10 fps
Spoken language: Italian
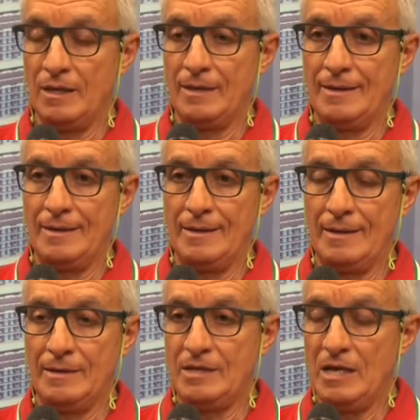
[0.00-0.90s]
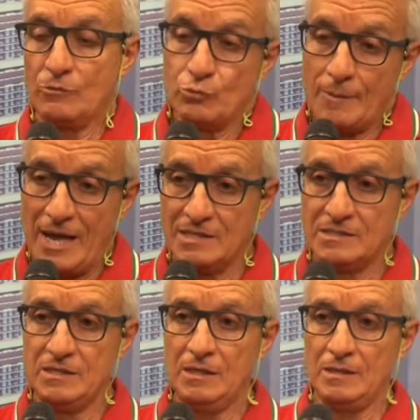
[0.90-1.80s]
eh, degli
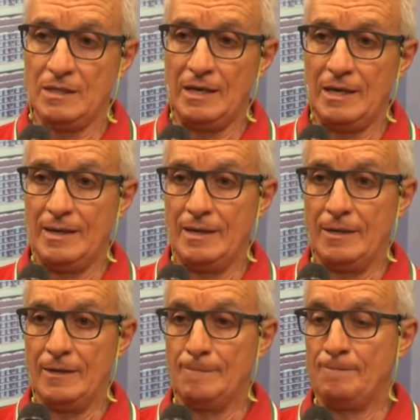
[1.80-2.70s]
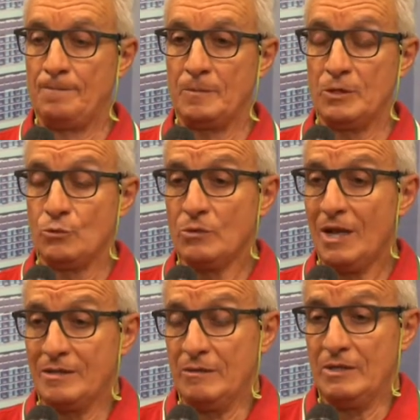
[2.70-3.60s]
automezzi, del, eh, di tutta
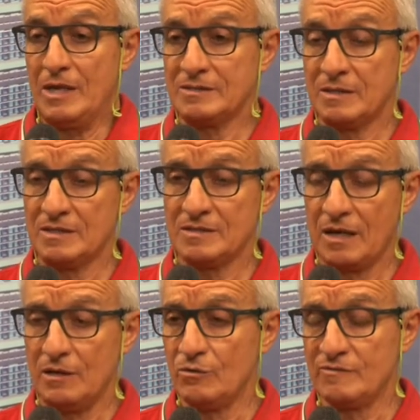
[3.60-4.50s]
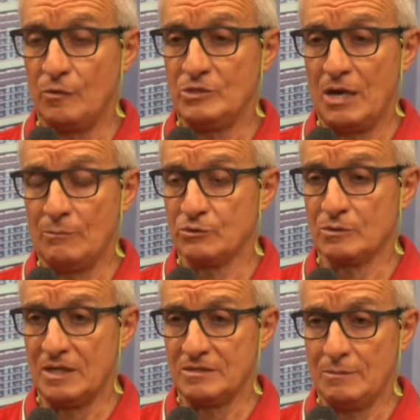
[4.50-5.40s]
l'attività stessa che noi svolgiamo
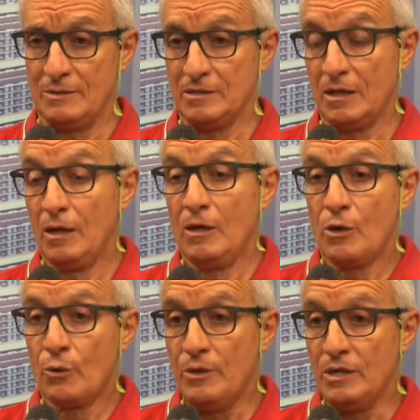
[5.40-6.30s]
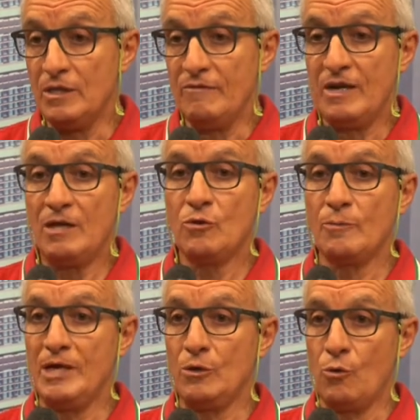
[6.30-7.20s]
sostanzialmente. Quindi venendo
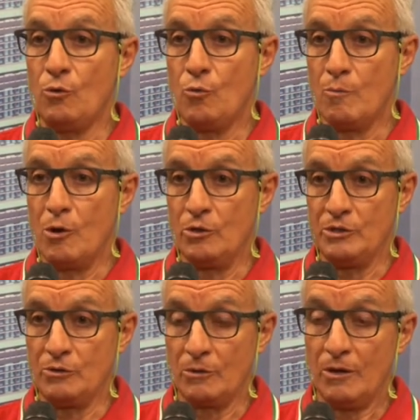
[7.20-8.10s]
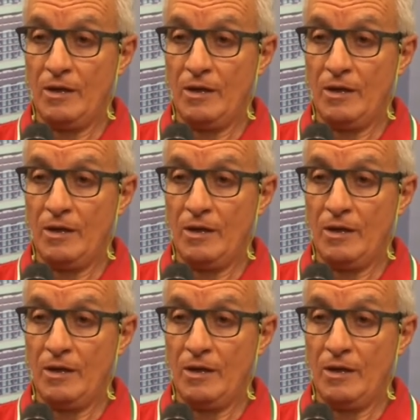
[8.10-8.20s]
meno un monitor